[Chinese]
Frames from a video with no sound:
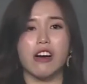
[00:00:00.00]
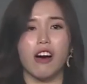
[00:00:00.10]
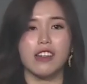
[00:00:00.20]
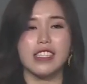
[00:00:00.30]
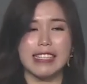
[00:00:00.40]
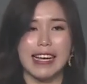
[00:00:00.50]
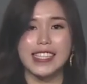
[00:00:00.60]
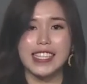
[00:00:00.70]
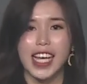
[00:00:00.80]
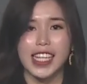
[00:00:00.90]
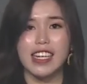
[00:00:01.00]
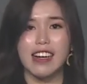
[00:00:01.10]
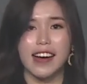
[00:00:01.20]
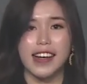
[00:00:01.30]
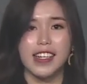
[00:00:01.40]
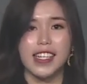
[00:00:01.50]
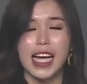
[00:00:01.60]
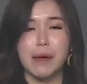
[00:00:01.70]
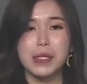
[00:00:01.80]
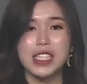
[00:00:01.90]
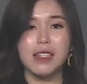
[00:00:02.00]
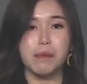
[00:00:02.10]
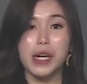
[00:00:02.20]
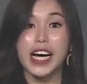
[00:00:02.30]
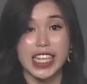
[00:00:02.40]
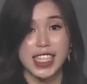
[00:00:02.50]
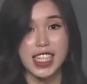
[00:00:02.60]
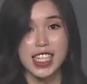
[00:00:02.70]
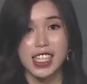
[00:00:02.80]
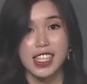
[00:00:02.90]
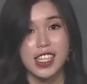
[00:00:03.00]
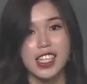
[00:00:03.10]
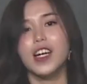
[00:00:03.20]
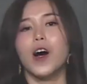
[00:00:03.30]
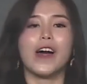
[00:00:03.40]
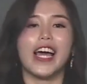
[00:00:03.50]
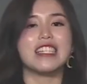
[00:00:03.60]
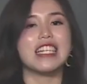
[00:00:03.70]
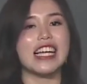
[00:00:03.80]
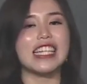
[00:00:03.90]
哦，甜甜的，它不是不可以吃。OK，今天